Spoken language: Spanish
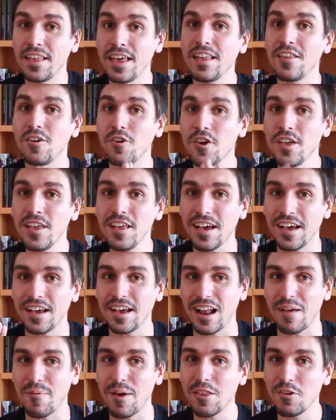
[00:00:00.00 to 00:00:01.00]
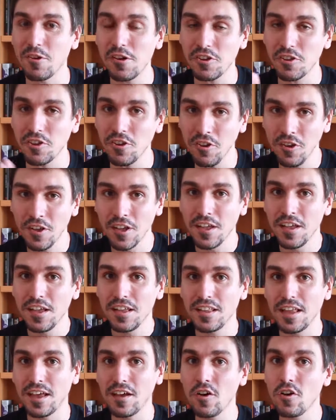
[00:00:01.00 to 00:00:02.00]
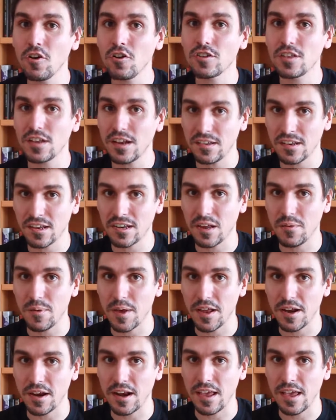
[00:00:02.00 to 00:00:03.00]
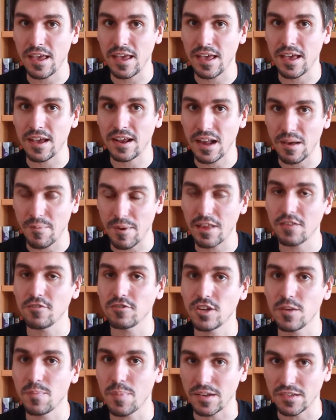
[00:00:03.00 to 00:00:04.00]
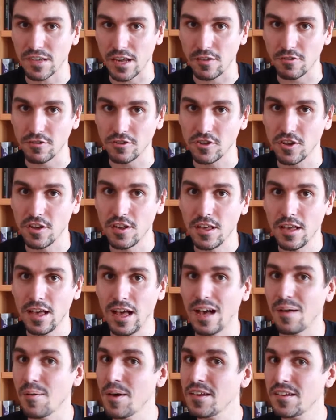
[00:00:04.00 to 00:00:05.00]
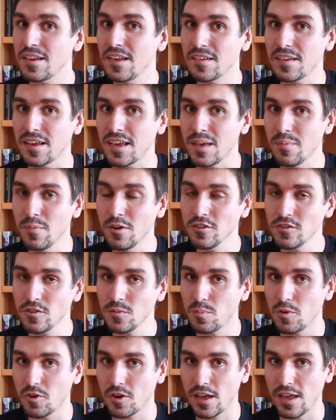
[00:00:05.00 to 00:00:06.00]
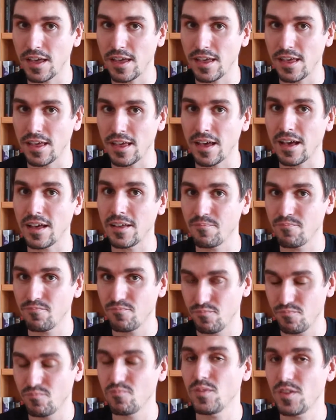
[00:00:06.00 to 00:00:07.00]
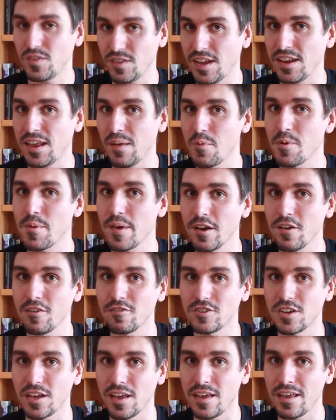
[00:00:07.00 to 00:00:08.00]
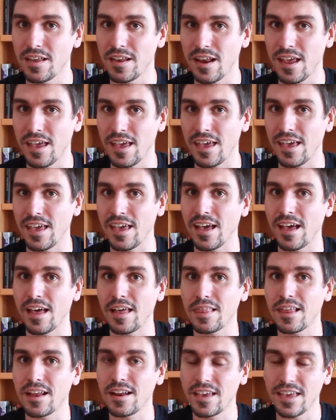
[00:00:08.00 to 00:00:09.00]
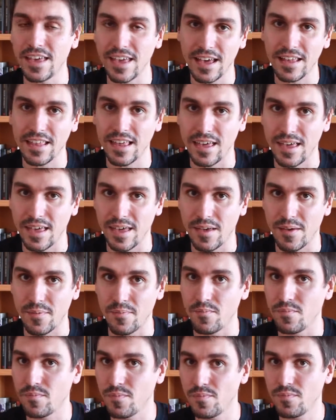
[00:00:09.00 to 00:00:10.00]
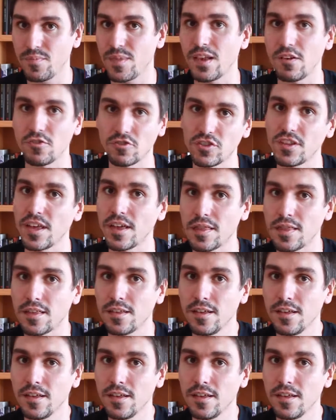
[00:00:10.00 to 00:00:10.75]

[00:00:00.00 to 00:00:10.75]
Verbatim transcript: día de hoy, que he grabado esto, tengo tres SBR grabados y pasados. A ver si seguimos, porque estaría muy bien conseguir eh, hacer guía de, de los 10.